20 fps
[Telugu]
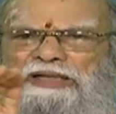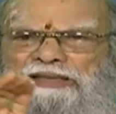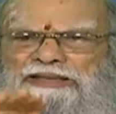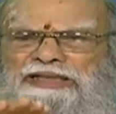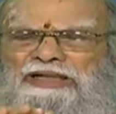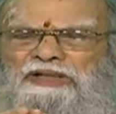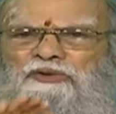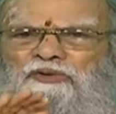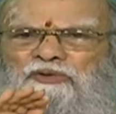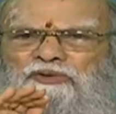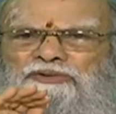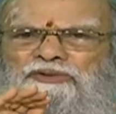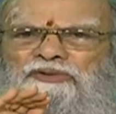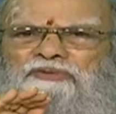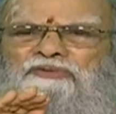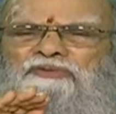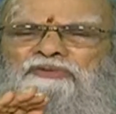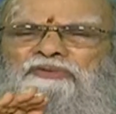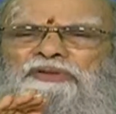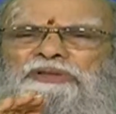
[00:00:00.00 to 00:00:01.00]
రక్షణ
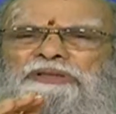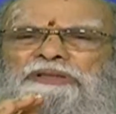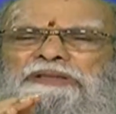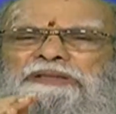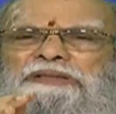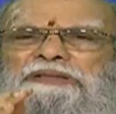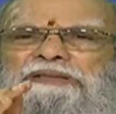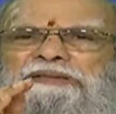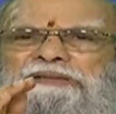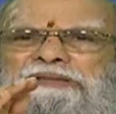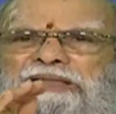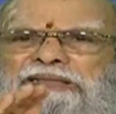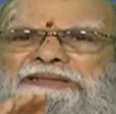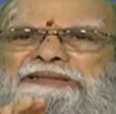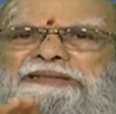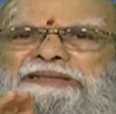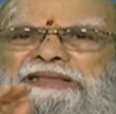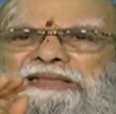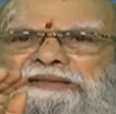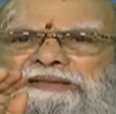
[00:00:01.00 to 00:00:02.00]
కోసం
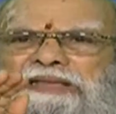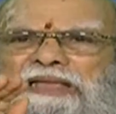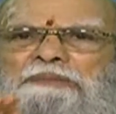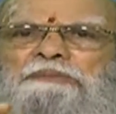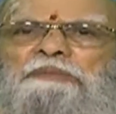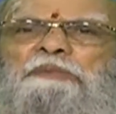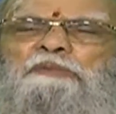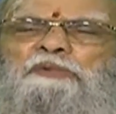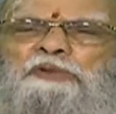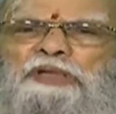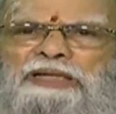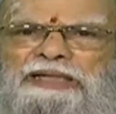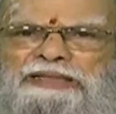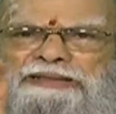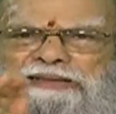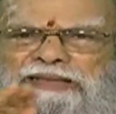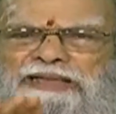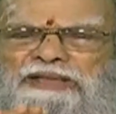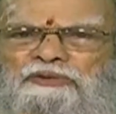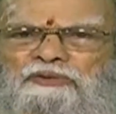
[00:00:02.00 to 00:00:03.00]
సత్యధర్మముల
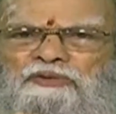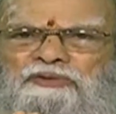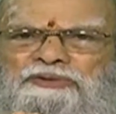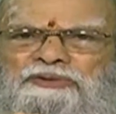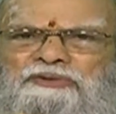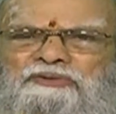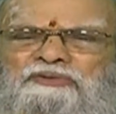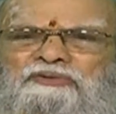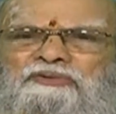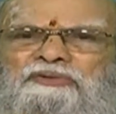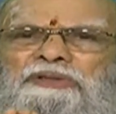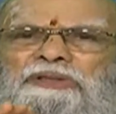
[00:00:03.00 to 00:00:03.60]
రక్షణ కోసం